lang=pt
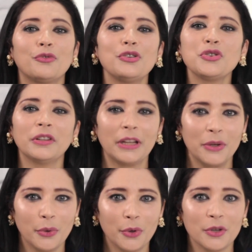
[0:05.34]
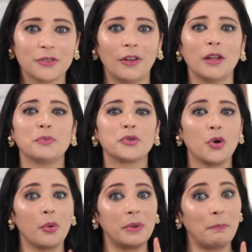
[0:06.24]
No vídeo anterior nós falamos
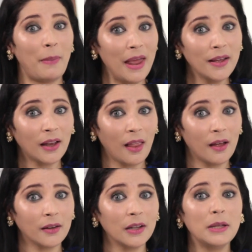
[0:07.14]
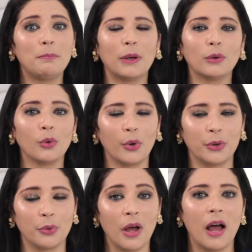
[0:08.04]
sobre pele clara e pelo
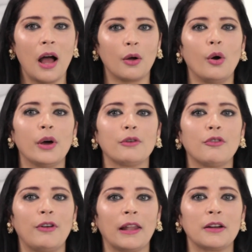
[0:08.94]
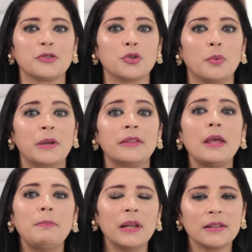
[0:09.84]
loiro. Agora eu vou falar sobre
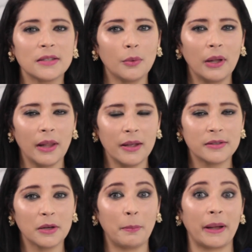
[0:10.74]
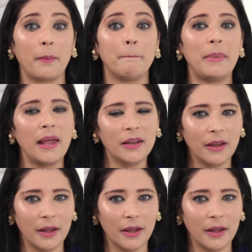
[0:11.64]
depilação a laser para pele